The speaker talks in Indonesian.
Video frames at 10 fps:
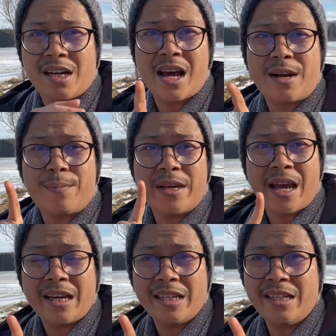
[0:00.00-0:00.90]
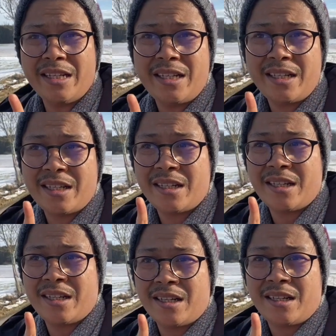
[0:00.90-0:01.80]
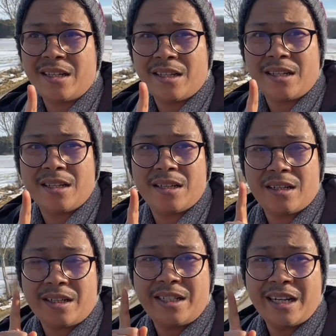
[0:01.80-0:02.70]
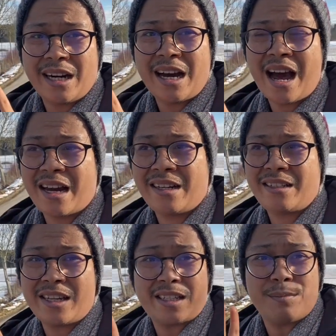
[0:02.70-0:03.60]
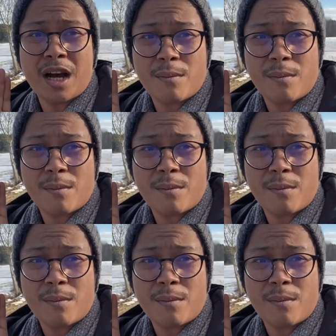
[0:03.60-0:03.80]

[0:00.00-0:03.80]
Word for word: dari PA ini dengan sistem yang